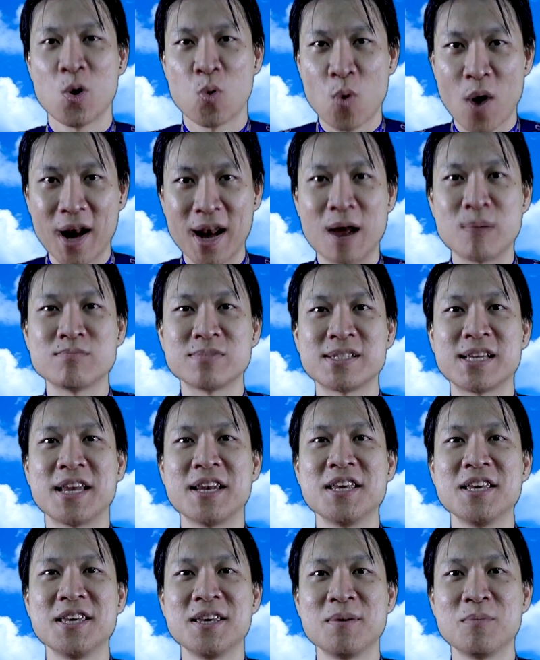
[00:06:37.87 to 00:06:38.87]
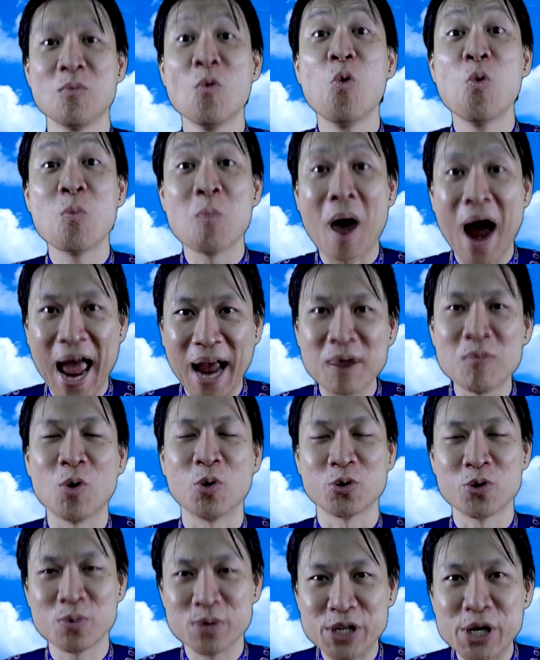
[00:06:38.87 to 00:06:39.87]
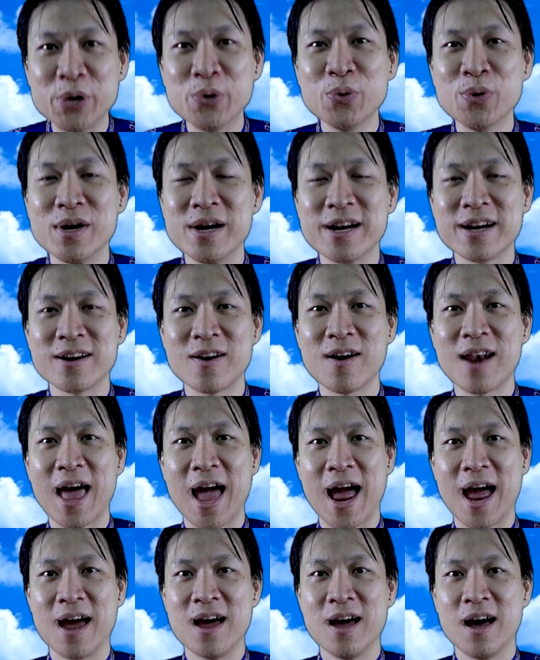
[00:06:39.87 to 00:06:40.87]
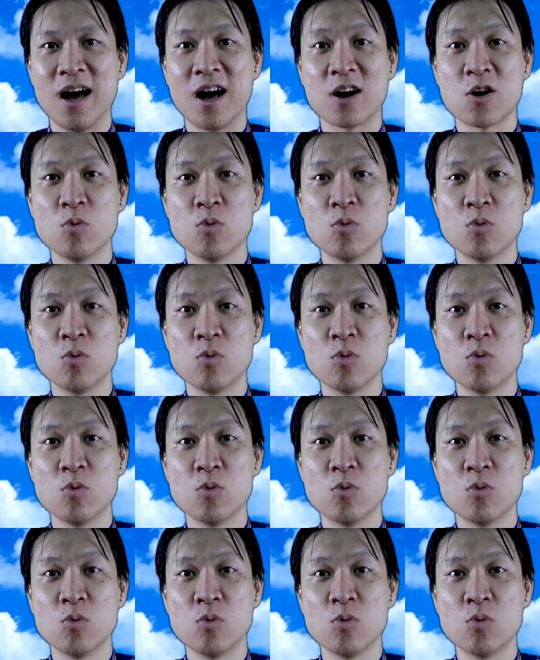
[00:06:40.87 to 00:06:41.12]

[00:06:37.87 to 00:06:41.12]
Quang Lâm sẽ đi buôn bán một chút xíu đó là à,